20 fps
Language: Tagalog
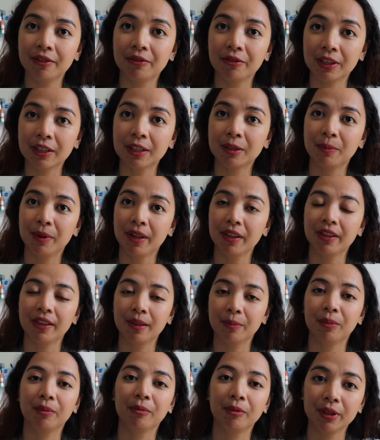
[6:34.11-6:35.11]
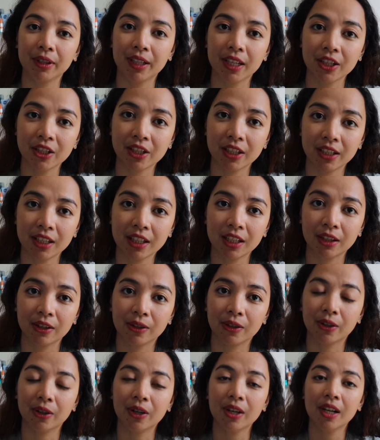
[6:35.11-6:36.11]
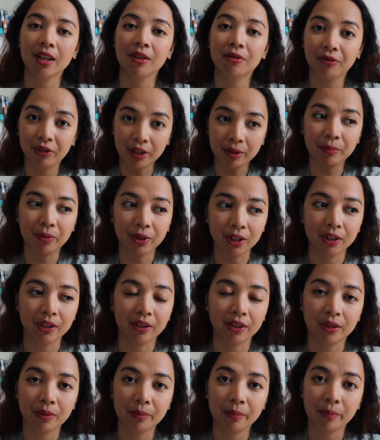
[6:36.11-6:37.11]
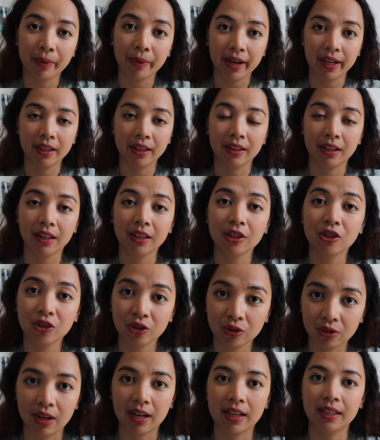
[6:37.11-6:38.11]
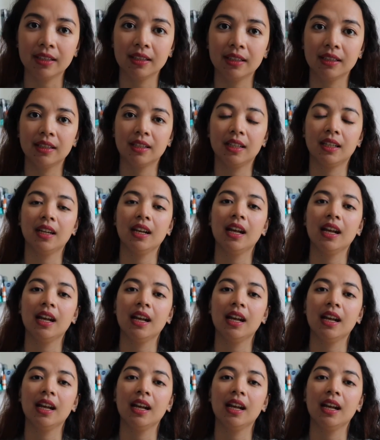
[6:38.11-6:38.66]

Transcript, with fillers: First month na pumunta siya dito, free po ito by the trust.